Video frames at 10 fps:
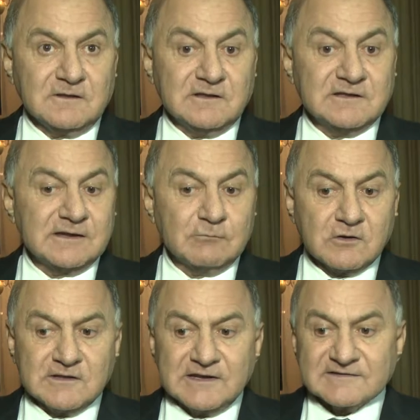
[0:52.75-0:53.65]
Y
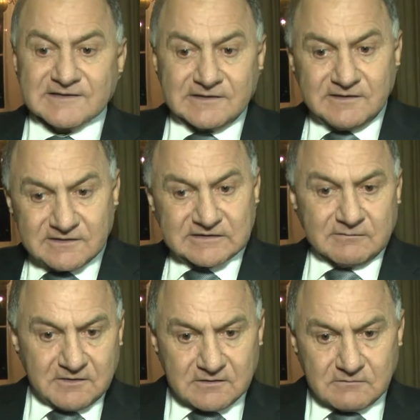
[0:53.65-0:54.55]
creemos que la salida
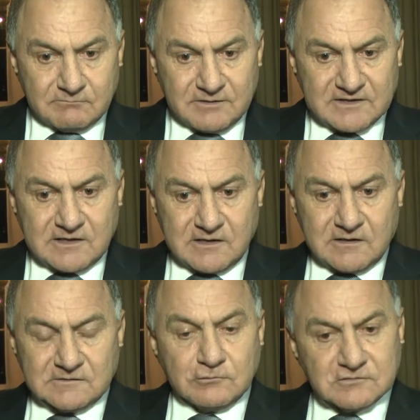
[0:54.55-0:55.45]
también
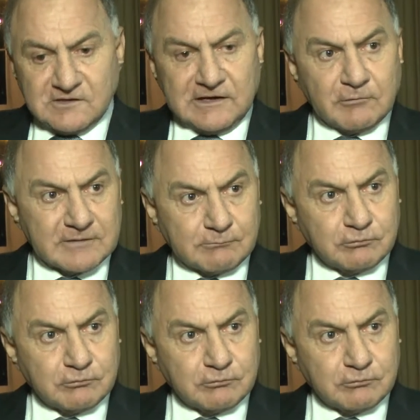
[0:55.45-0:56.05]
para discutir la obra